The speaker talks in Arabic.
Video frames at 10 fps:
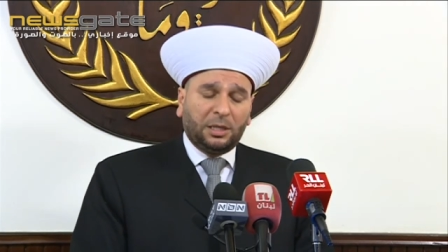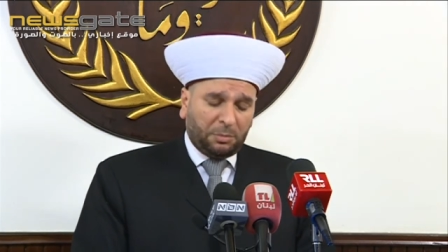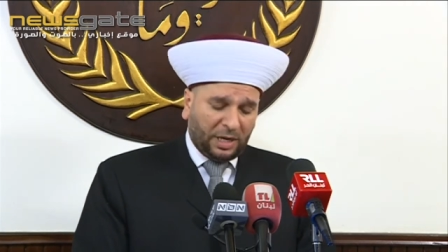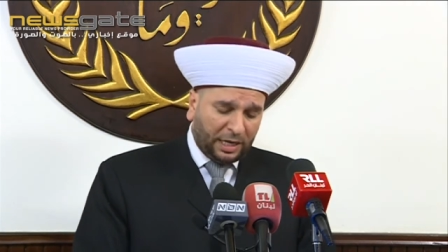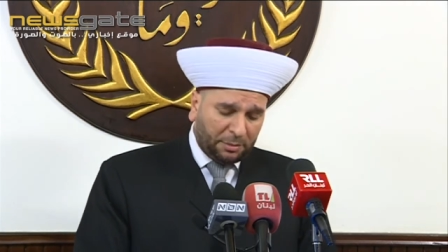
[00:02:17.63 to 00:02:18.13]

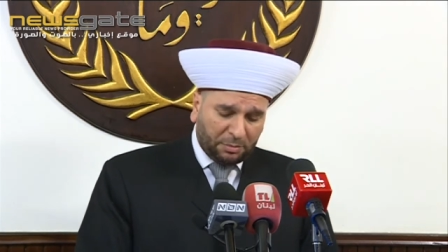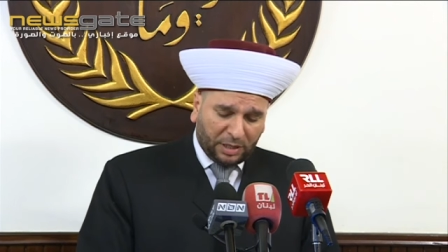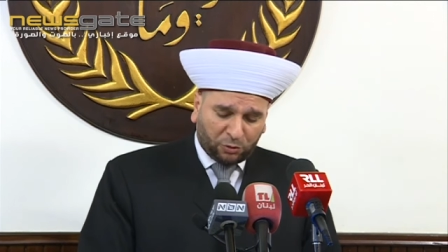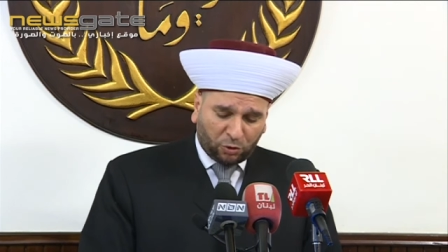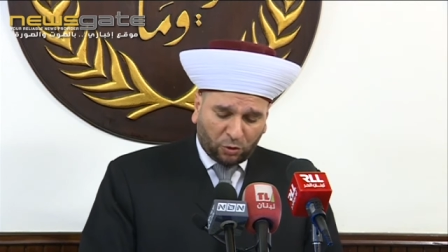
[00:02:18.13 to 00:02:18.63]

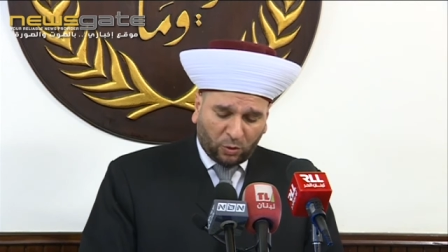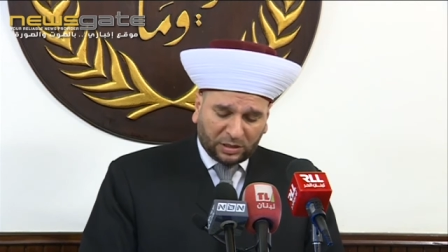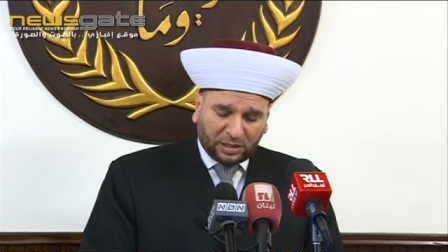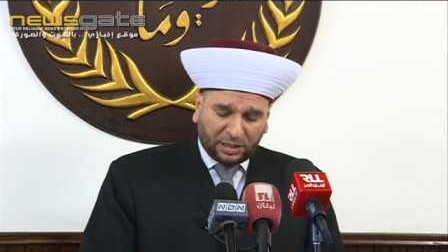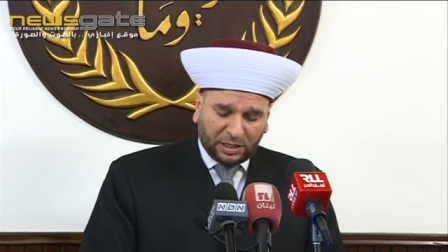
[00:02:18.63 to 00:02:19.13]
مهمة
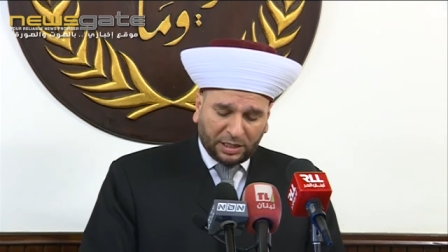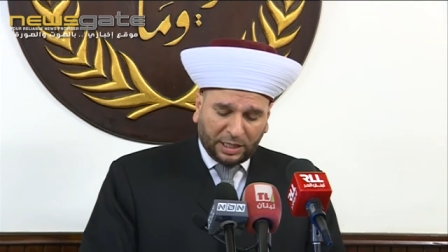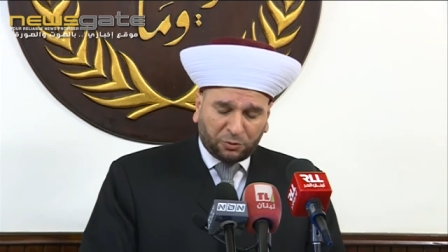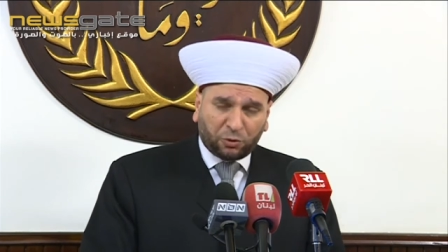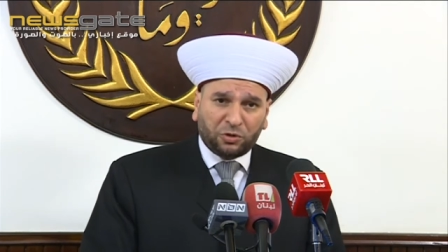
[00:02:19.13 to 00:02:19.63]

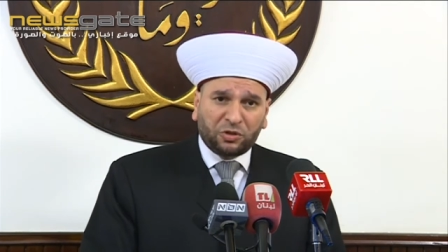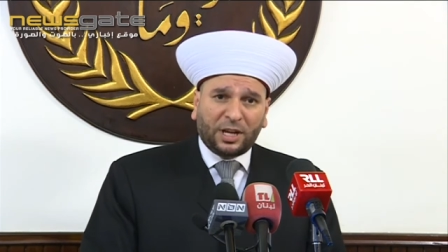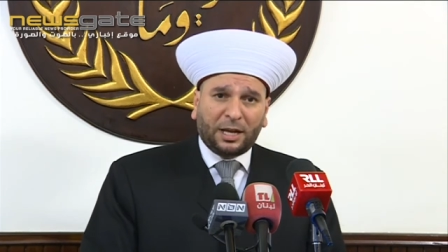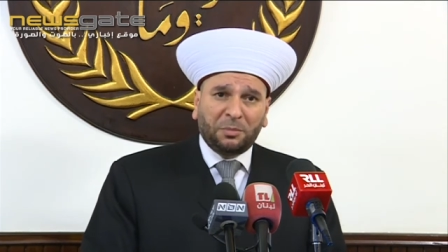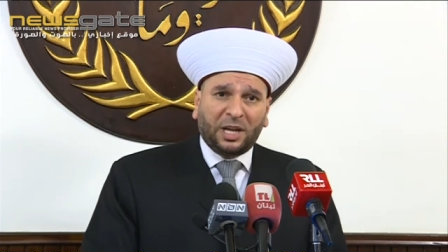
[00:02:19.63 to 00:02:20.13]
وطنية
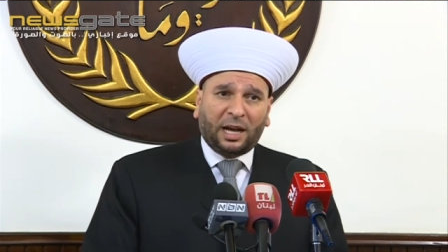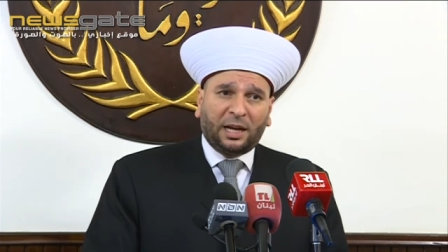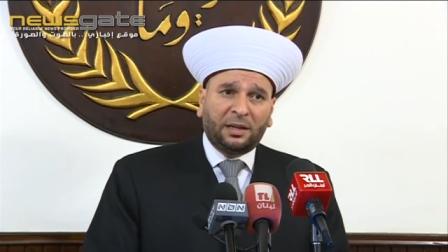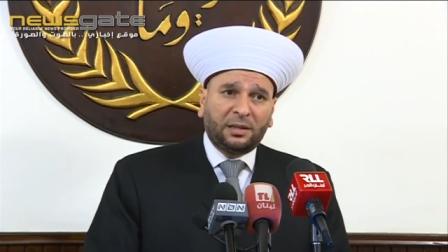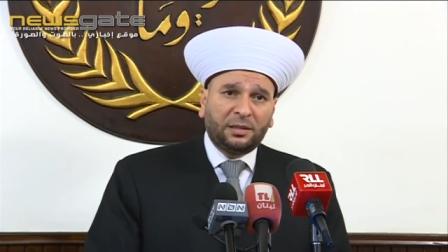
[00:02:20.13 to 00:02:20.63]
جامعة